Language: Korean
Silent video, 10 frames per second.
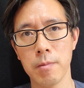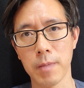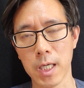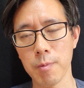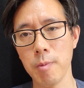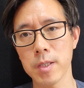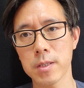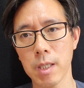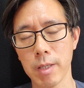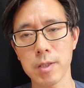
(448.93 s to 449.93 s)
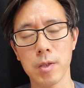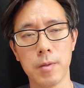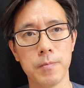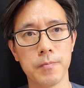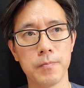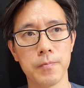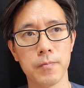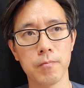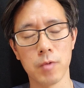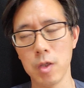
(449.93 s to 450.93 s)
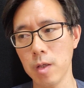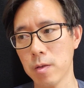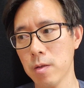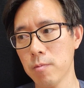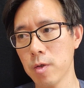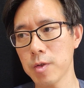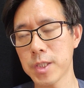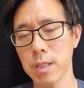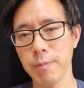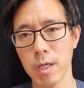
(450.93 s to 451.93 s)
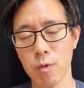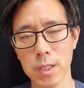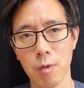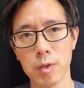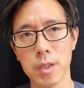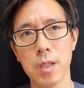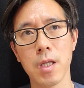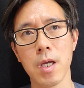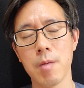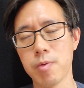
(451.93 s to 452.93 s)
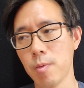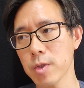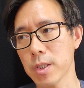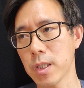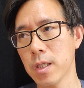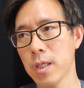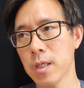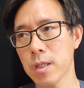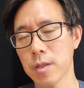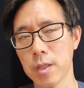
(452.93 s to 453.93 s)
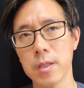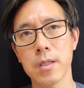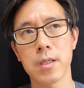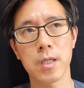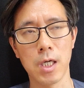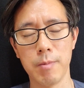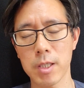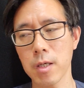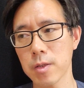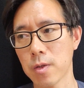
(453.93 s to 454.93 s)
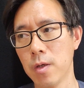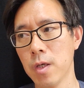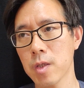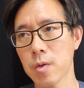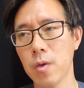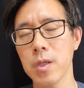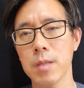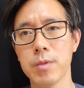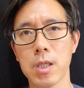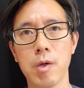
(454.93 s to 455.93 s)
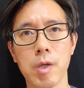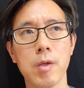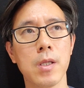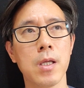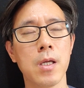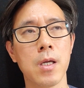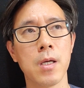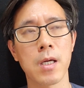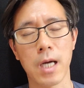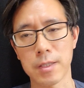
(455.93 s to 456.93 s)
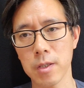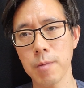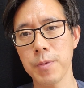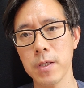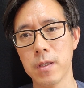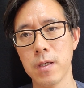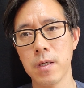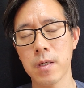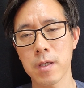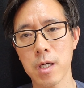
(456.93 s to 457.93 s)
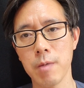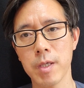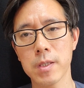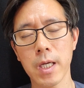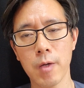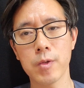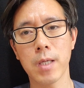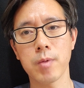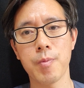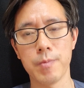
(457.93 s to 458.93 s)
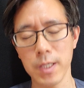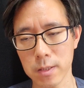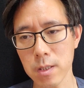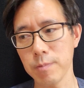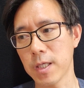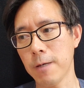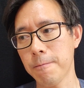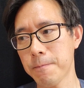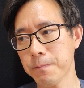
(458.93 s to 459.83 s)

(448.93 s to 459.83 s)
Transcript: 많이 보면서 살아왔죠. 물론, 물론 지금의 2030들은 부모들이 그런 경험을 겪어서 또 힘들고 어려운 가정 형편을 겪으면서 살아온 사람도 분명히 있을 겁니다.